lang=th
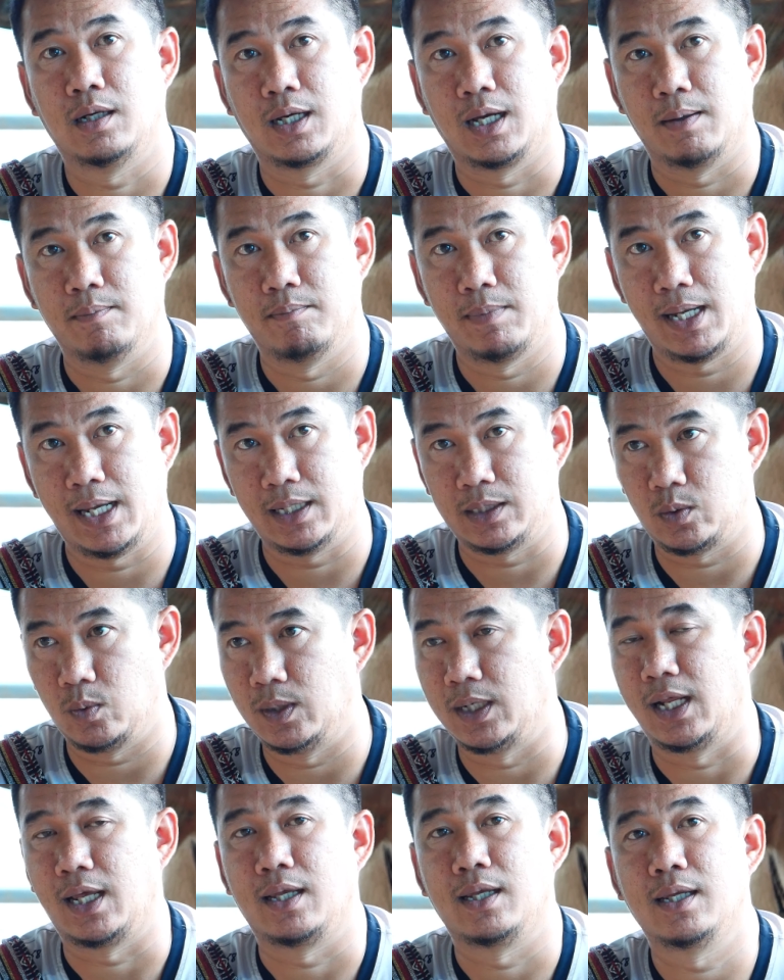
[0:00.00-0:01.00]
นะครับ แม่
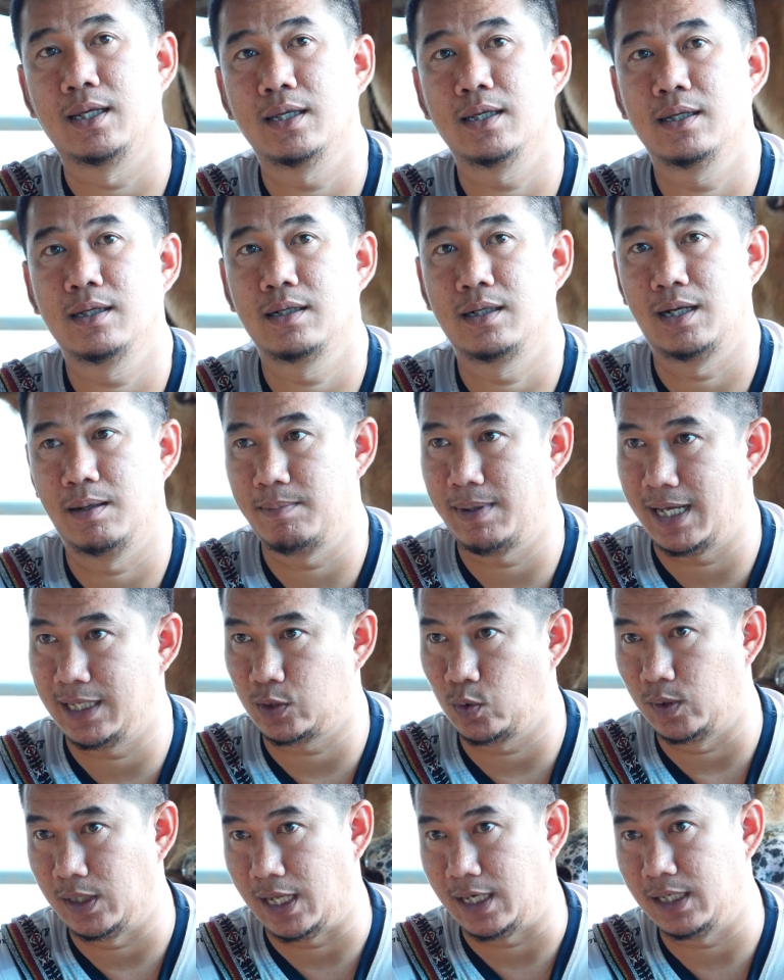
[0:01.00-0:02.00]
ตัวไหนและแม่
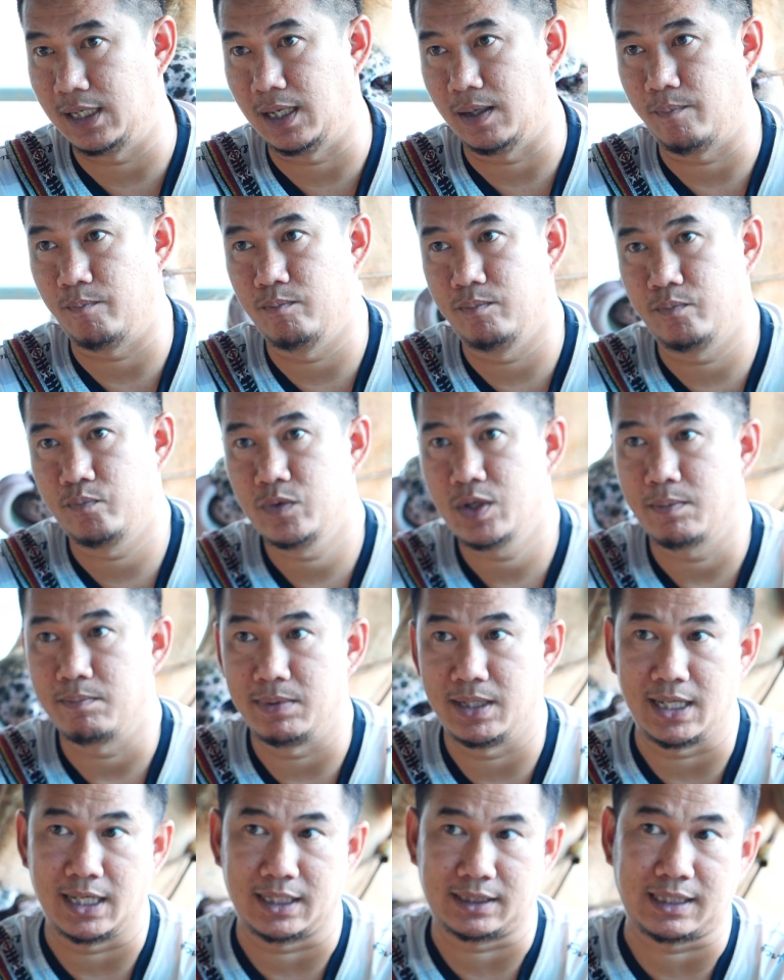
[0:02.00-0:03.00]
ตัวนั้นเนี่ย
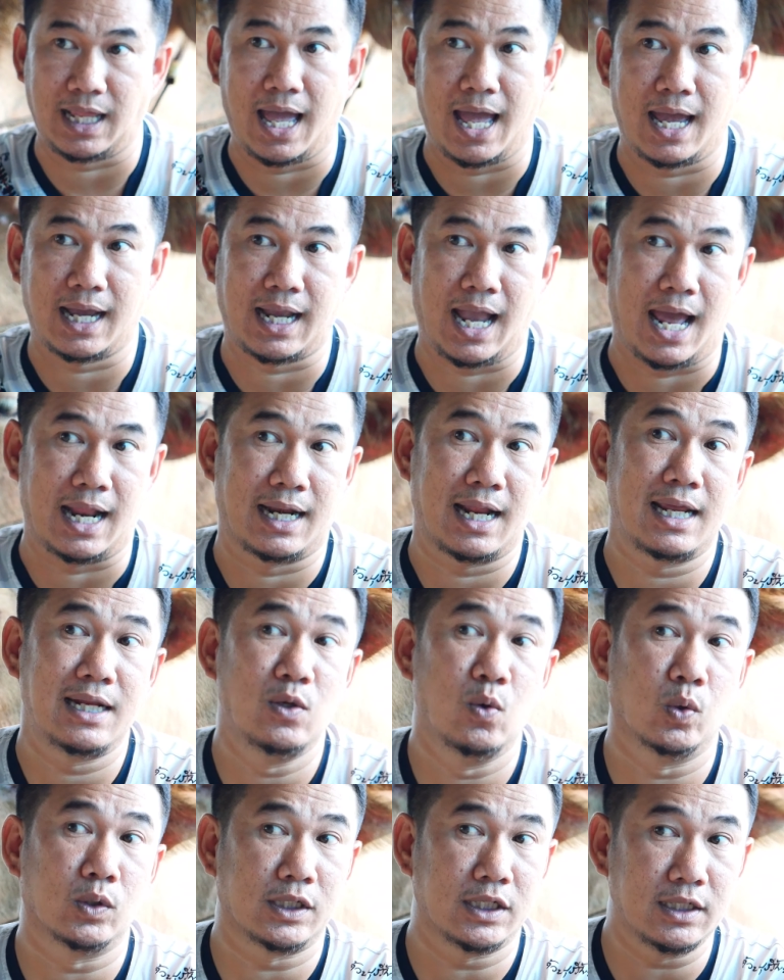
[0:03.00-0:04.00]
มีอัตราการให้
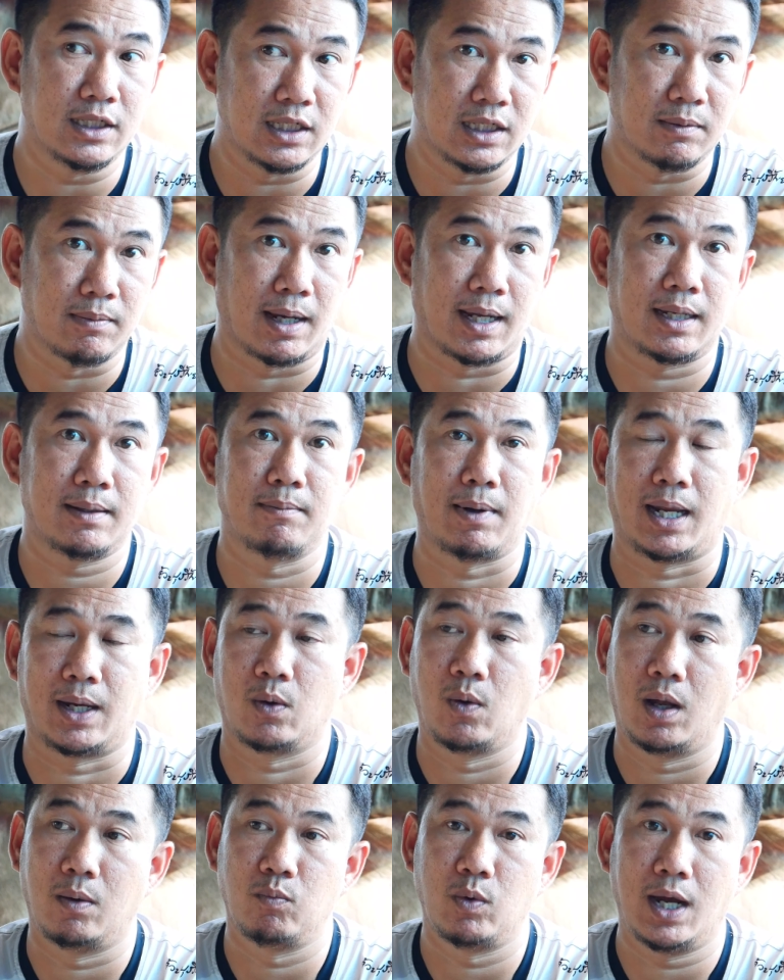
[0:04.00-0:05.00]
ลูกที่ดีไหมหมา
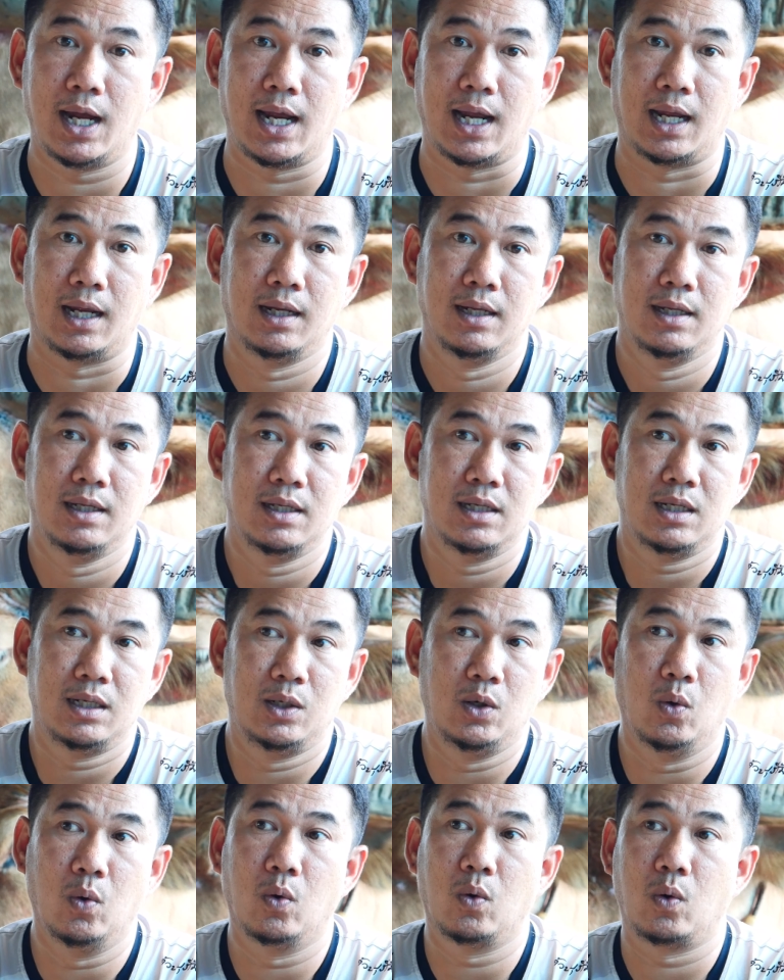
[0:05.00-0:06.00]
ยความว่า
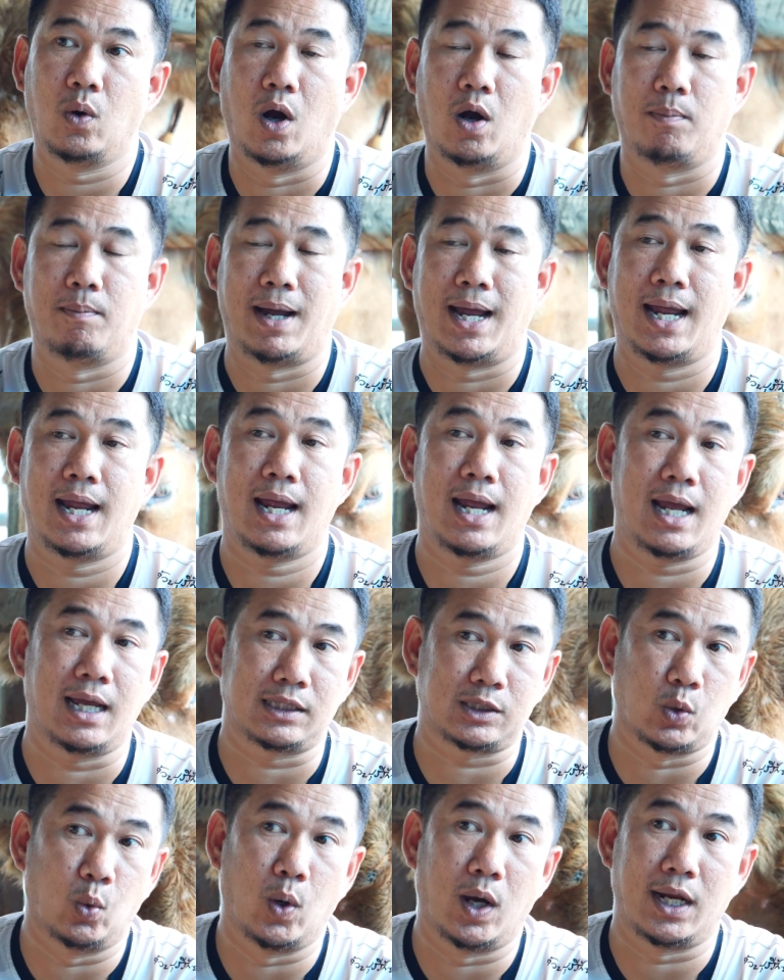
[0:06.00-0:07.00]
ลูกออกมาห้า
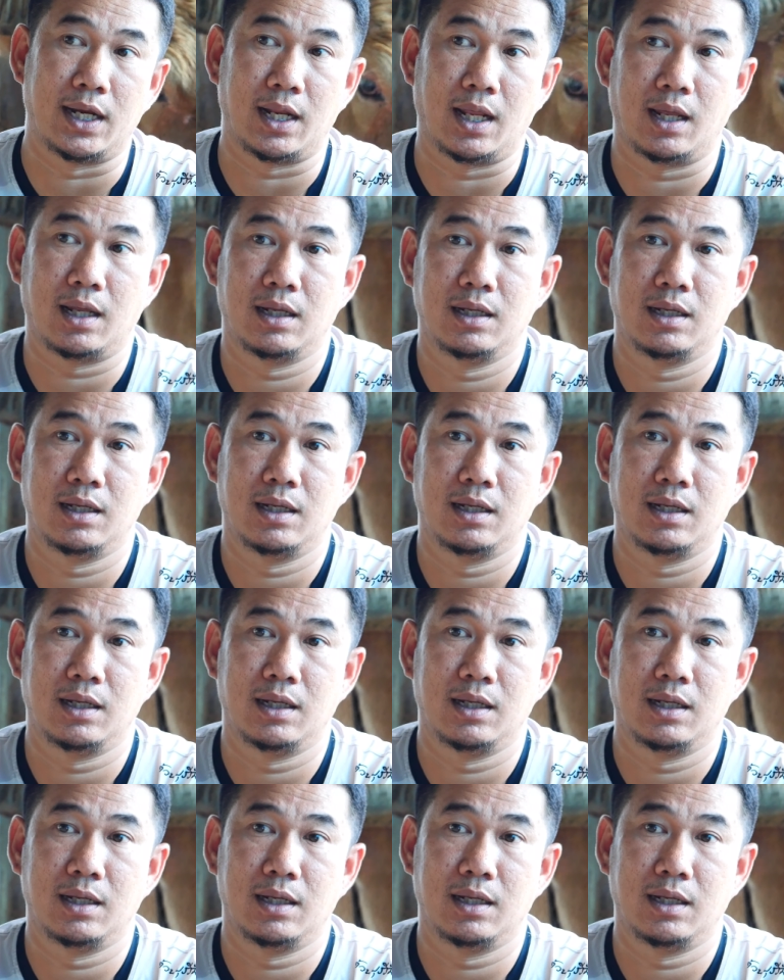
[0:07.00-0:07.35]
ตัวเนี่